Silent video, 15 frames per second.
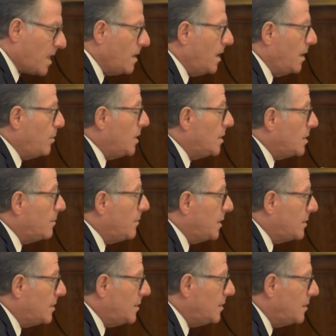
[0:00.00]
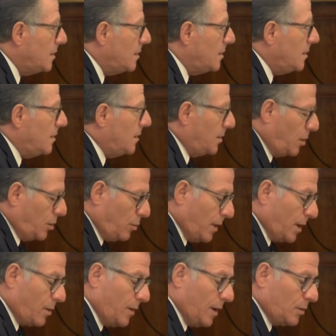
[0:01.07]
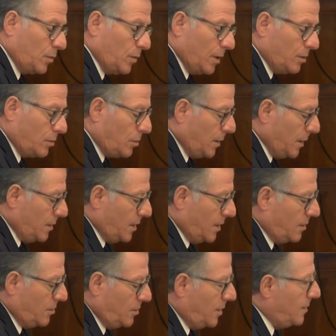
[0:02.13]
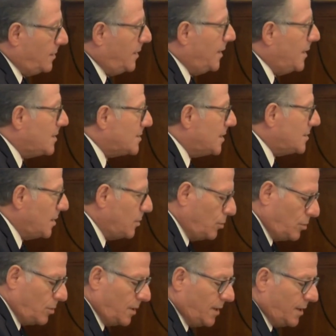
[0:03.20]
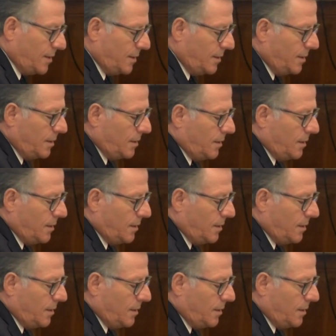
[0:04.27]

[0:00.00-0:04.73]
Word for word: Evidentemente, este Gobierno ha actuado con las indicaciones de esas autoridades